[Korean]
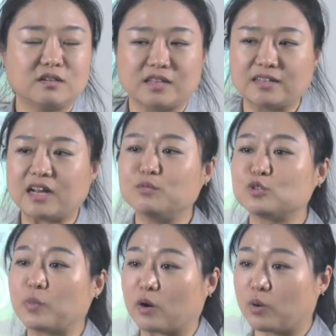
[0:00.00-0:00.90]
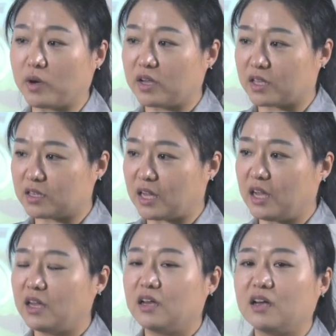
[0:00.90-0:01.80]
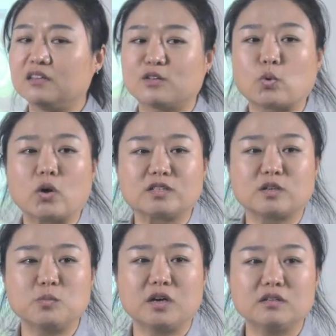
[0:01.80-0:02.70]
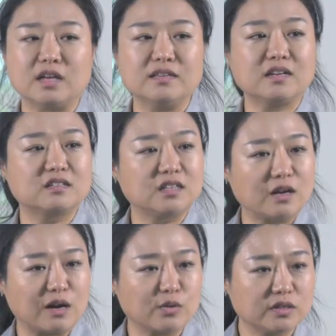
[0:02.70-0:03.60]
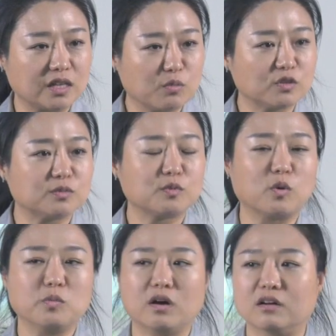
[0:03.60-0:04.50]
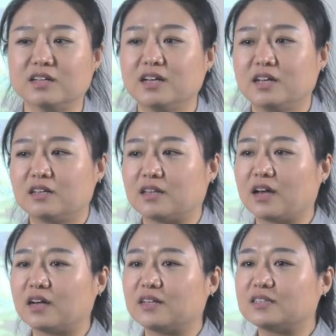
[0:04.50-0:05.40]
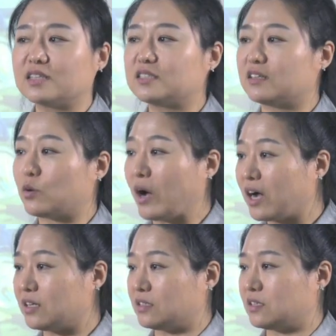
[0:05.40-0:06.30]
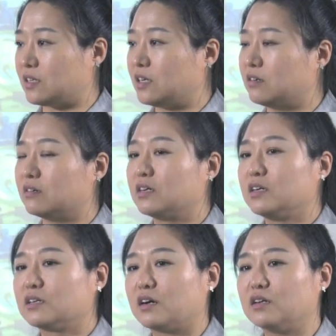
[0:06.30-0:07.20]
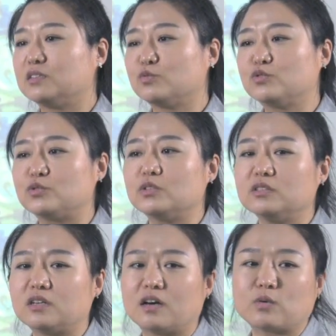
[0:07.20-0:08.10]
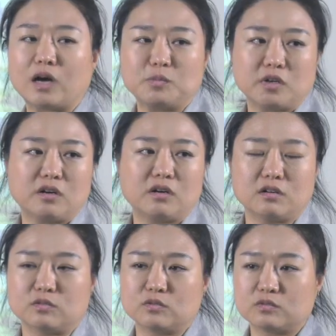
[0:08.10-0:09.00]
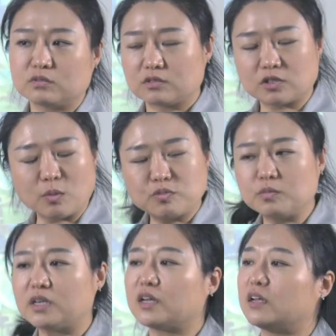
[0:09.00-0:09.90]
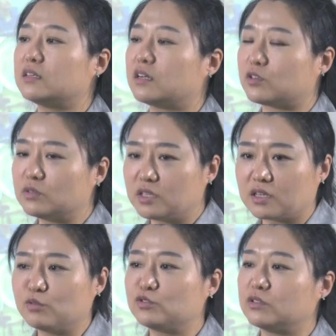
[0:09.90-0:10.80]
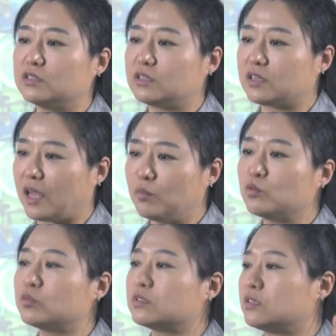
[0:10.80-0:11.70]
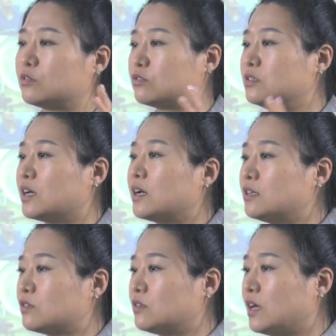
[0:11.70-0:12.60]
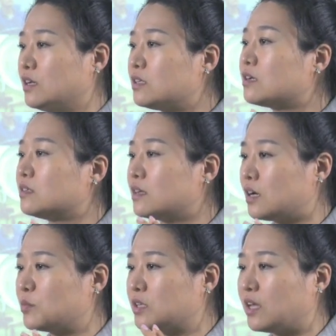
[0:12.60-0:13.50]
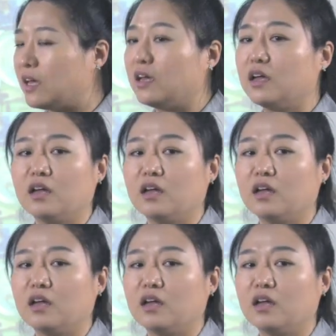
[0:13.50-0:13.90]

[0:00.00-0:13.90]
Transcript: 내 삶을 좀 바꿔봐야겠다 했는데 돌아서면 옛날 그대로 하고 있는 내 모습을 보면 내가 내 자신한테 화가 나잖아요. 그러니까 이제 우주인이라고 하면 저뿐만이 아니라 전 세계 우주인들이 대부분 그래도 그 나라에서는 엘리트라는 사람인데